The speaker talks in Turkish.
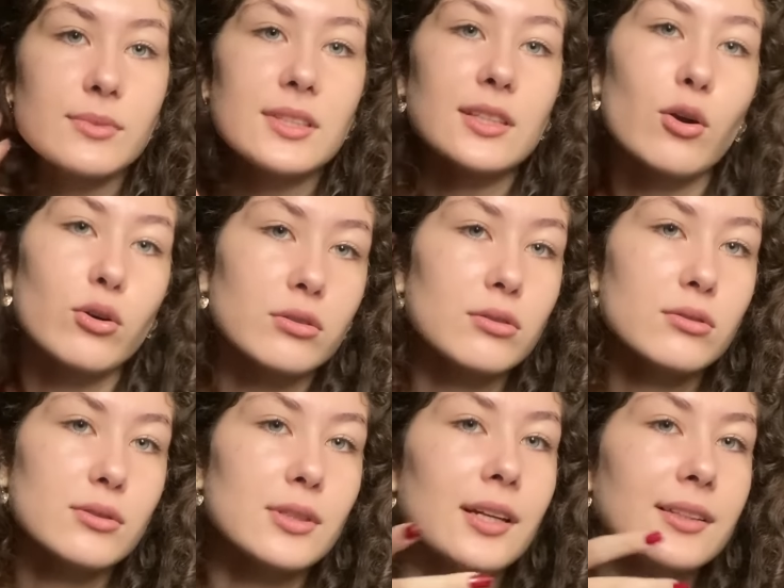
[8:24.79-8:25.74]
Siz
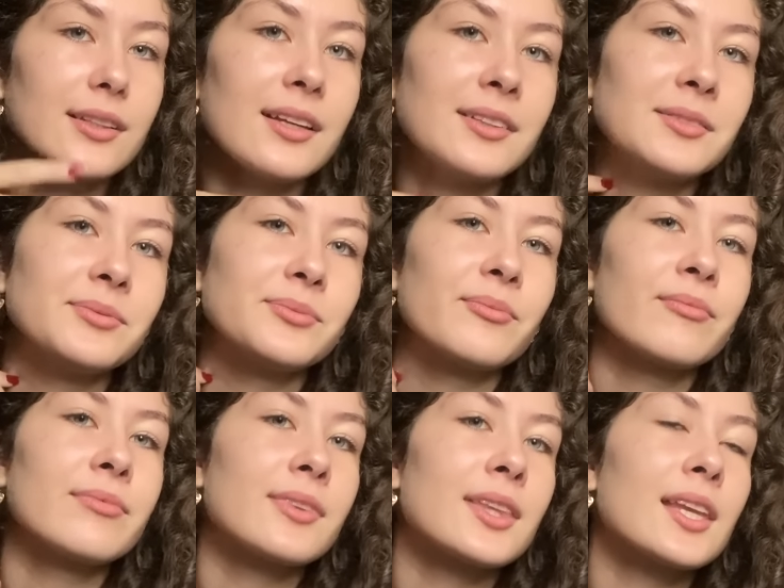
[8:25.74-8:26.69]
gördünüz zaten.
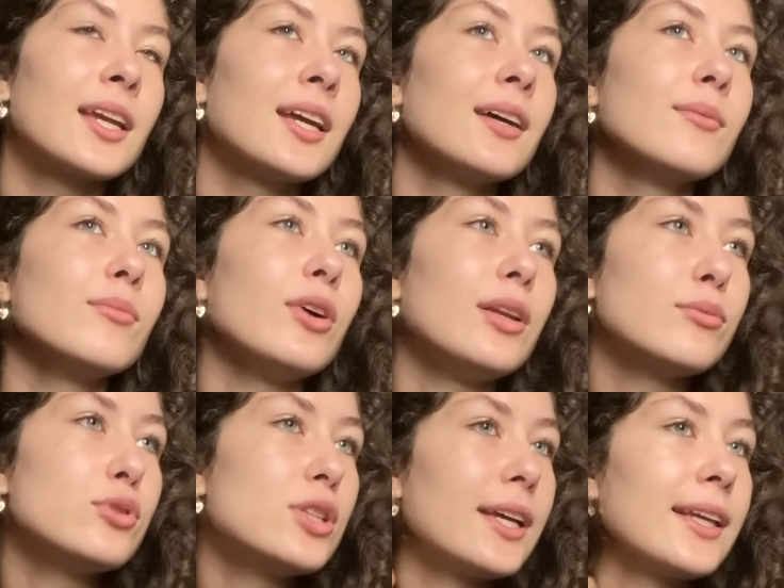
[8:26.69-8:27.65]
Böyle bu
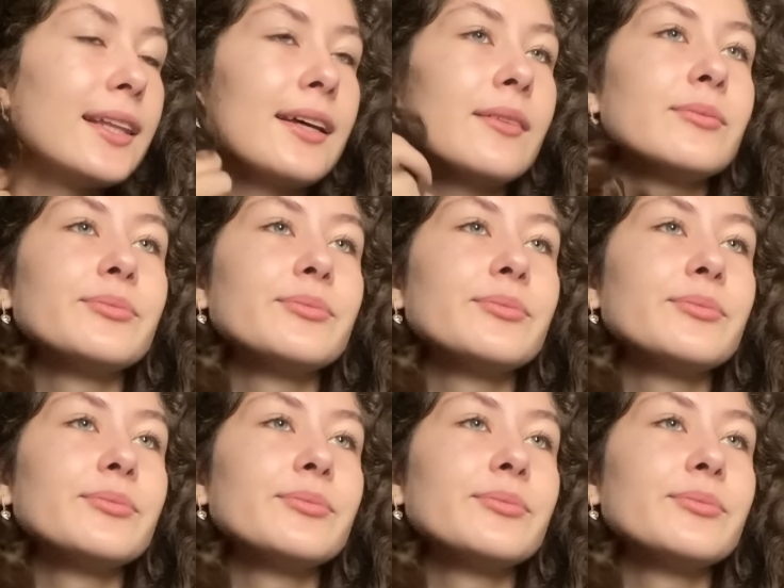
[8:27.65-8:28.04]
şekilde.